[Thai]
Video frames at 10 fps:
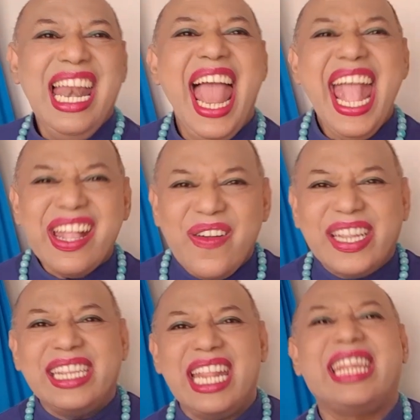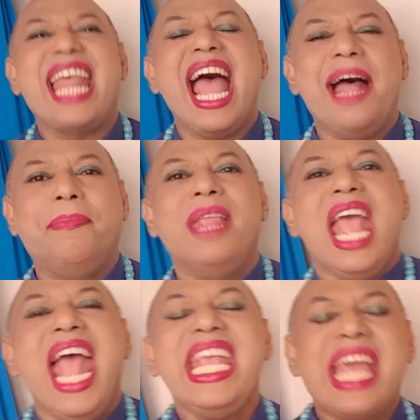และกดติดตาม
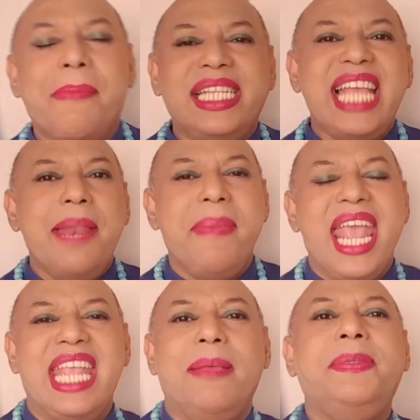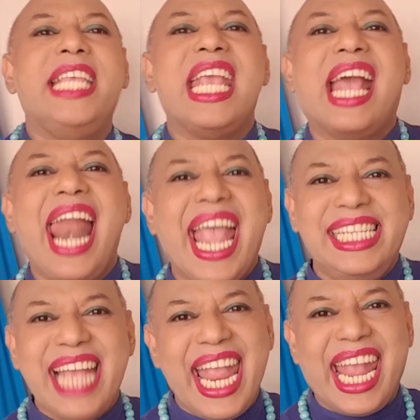ให้กับอาจารย์เบยิปซีใคร
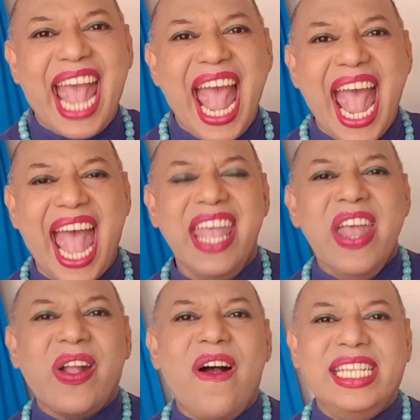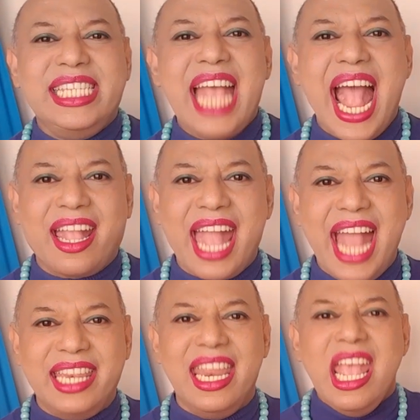ใจค่ะก่อนจากกัน